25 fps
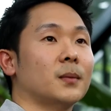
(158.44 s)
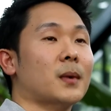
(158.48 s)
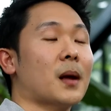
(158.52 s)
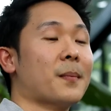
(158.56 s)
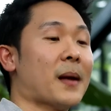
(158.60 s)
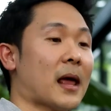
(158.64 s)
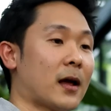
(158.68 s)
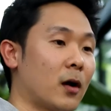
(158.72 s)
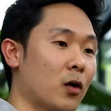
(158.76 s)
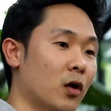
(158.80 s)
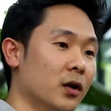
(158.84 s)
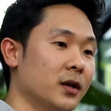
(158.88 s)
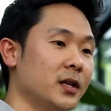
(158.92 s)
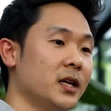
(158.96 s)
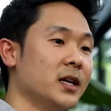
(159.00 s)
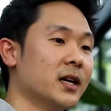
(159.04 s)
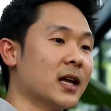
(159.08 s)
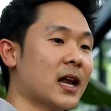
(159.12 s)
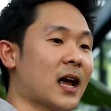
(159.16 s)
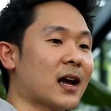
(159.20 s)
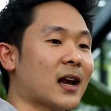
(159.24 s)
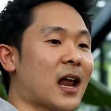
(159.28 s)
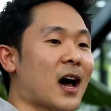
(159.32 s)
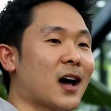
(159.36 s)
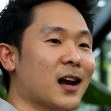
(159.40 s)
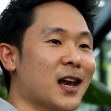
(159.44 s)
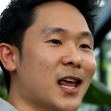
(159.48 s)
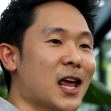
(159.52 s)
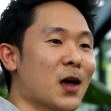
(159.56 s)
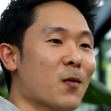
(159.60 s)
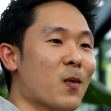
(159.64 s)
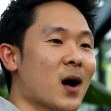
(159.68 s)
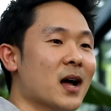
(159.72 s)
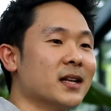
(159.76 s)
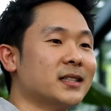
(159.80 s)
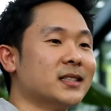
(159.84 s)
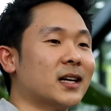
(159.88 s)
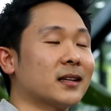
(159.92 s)
สำหรับหลายคนที่กำลังลังเล
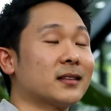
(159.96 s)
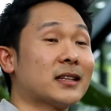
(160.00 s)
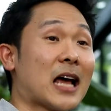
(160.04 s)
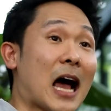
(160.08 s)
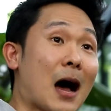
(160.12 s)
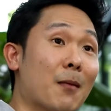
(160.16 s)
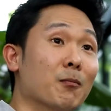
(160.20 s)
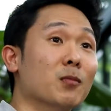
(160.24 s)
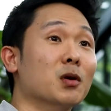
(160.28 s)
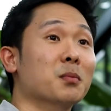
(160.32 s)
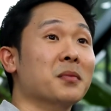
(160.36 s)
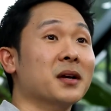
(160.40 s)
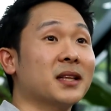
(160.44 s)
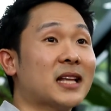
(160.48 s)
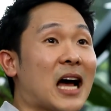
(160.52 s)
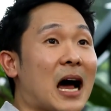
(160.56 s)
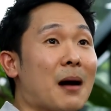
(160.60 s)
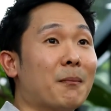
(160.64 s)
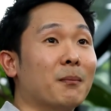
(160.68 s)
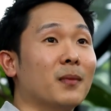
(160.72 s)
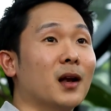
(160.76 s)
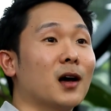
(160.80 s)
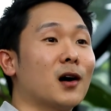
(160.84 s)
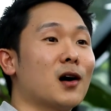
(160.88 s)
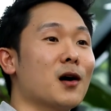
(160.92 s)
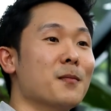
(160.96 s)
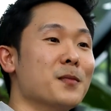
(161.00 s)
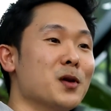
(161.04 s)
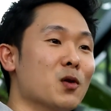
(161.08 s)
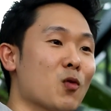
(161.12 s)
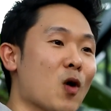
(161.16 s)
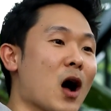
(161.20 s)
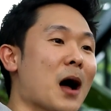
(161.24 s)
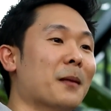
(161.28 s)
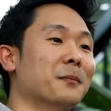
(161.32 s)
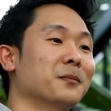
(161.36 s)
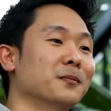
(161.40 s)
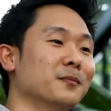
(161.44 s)
ว่าจะทำหรือไม่ทำแล้วก็มี
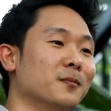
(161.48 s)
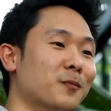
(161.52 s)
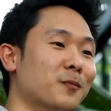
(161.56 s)
ความ